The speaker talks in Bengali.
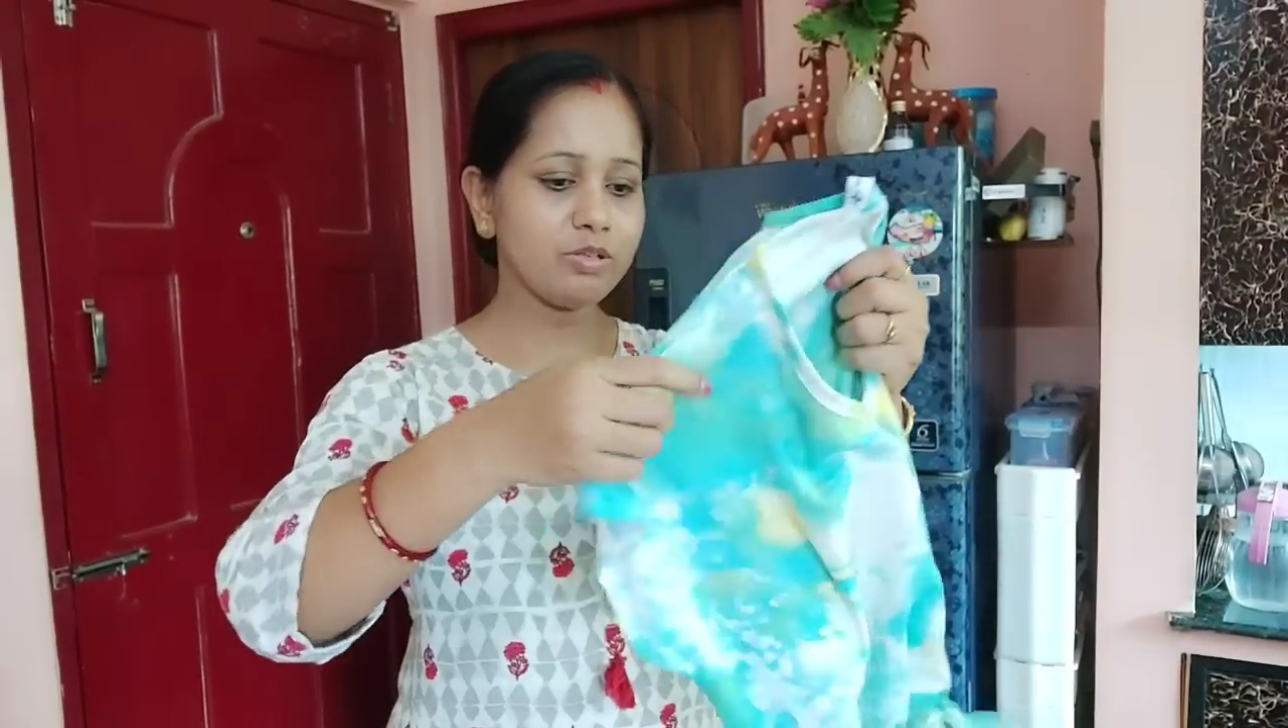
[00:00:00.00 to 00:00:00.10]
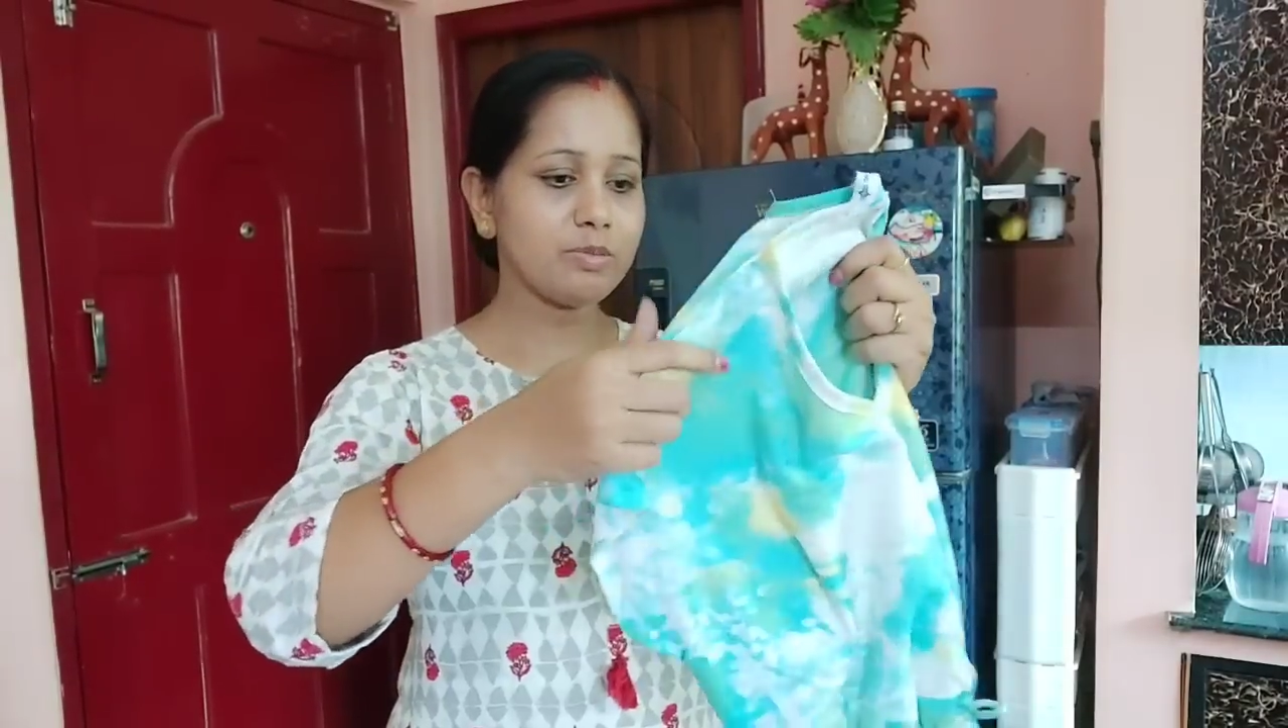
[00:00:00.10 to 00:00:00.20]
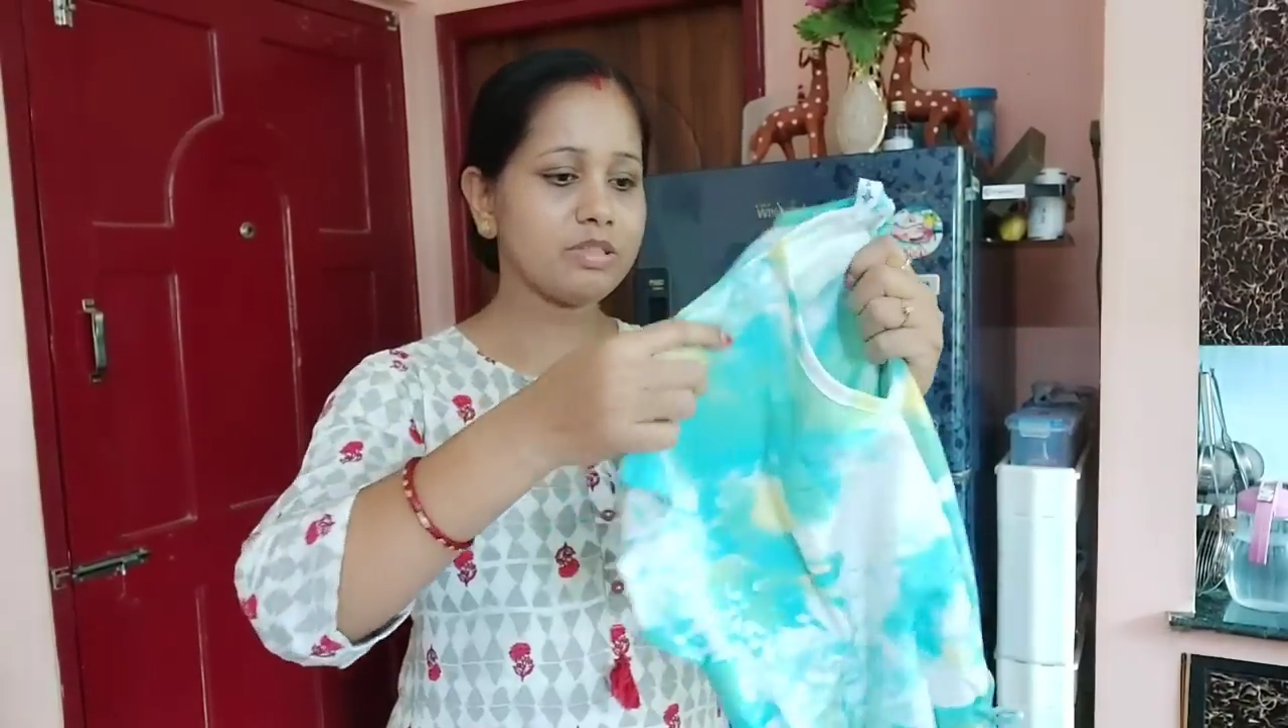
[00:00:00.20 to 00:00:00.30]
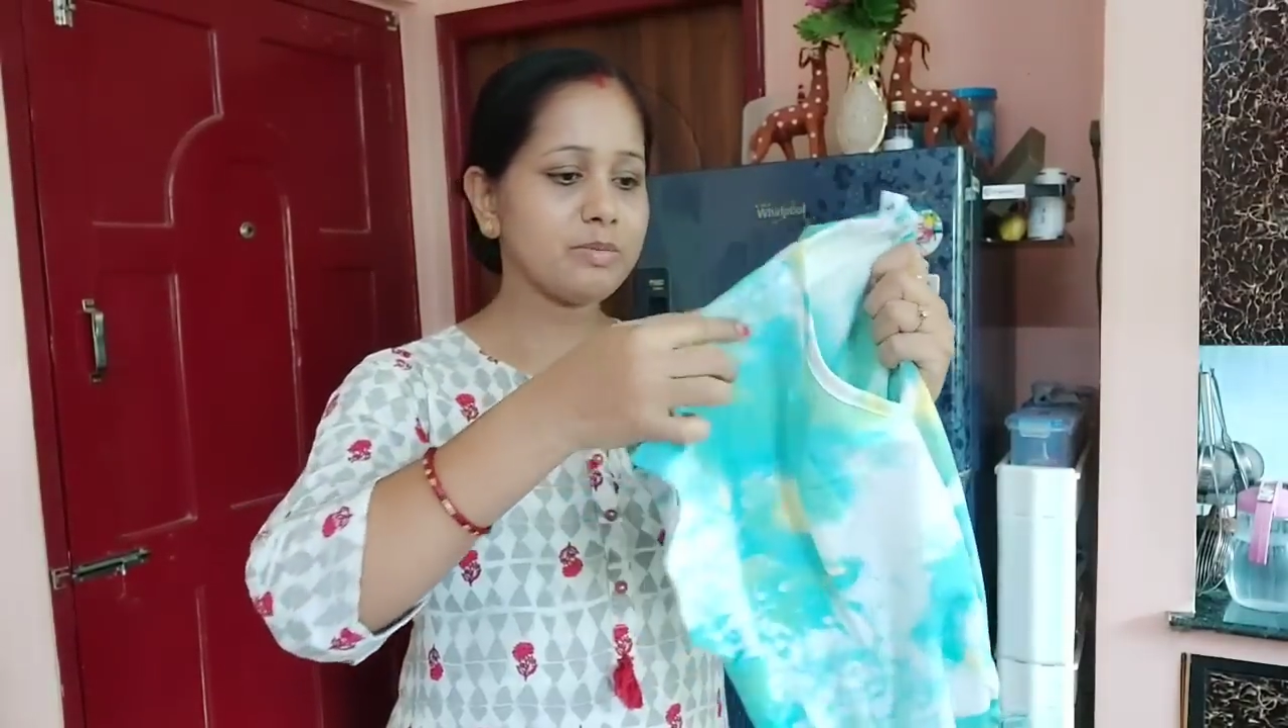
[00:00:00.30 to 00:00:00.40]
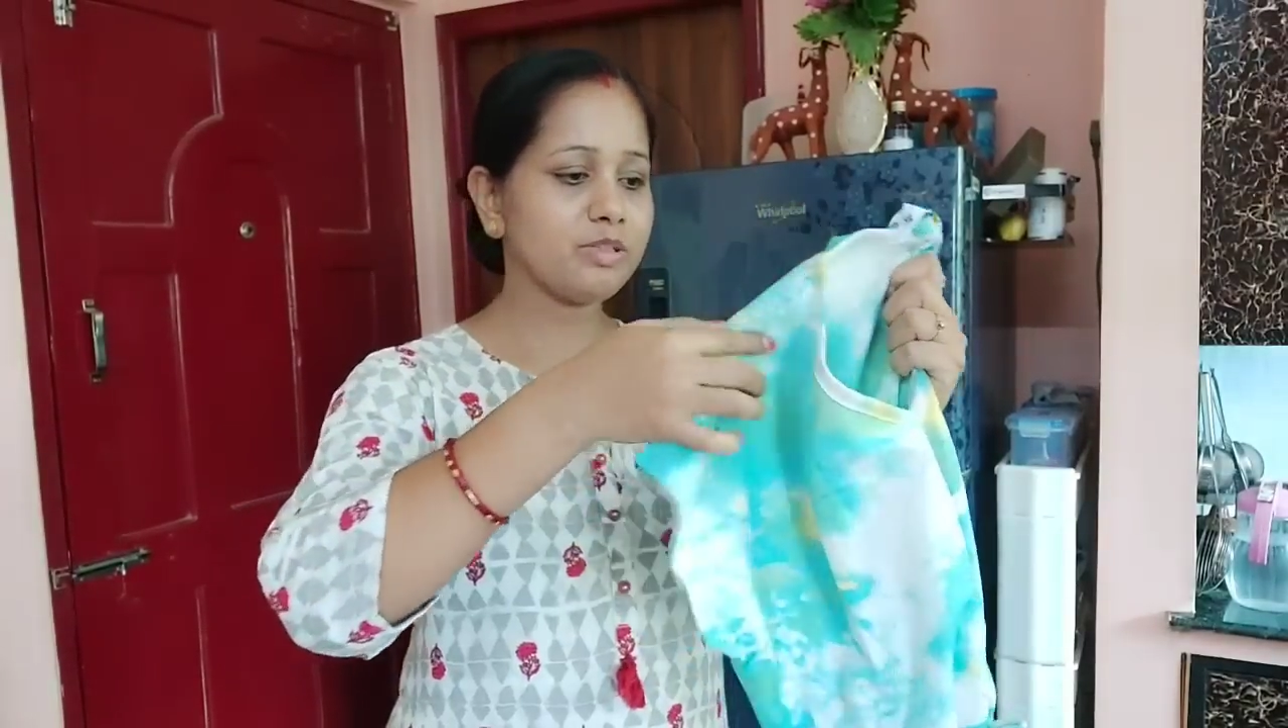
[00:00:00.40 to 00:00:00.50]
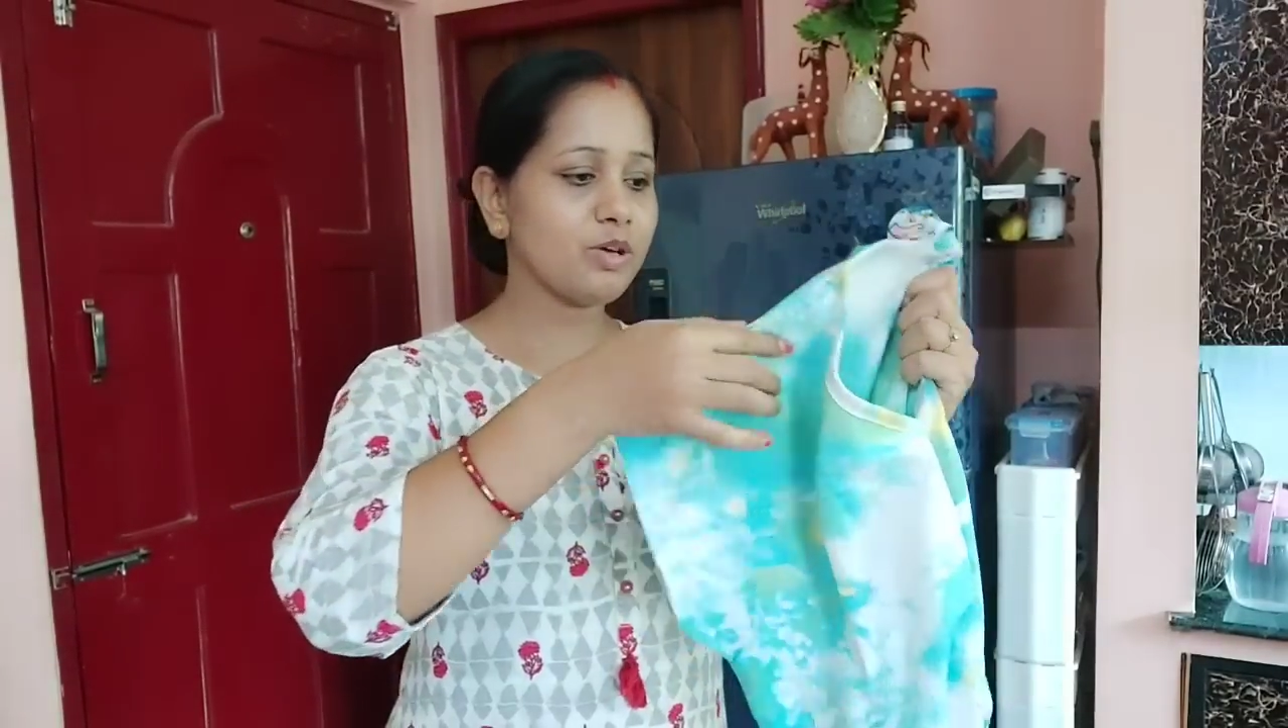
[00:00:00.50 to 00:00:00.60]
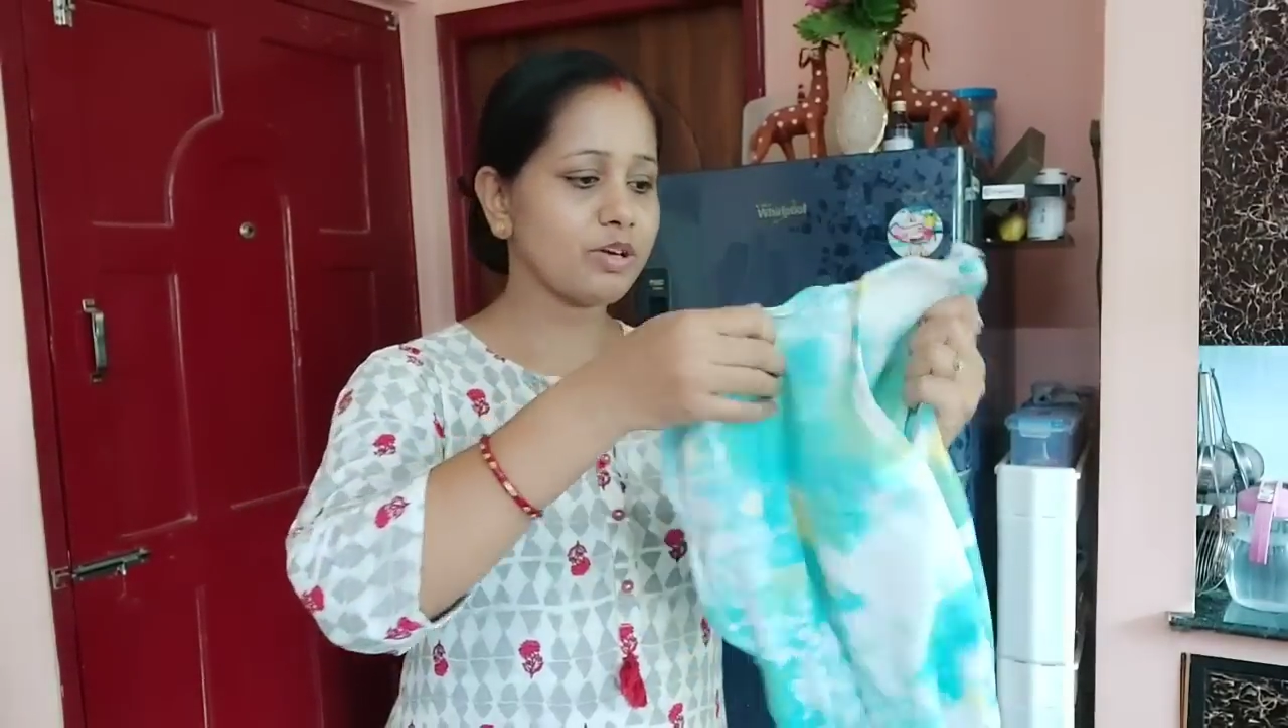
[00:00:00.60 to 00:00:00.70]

তোমাদের মধ্যে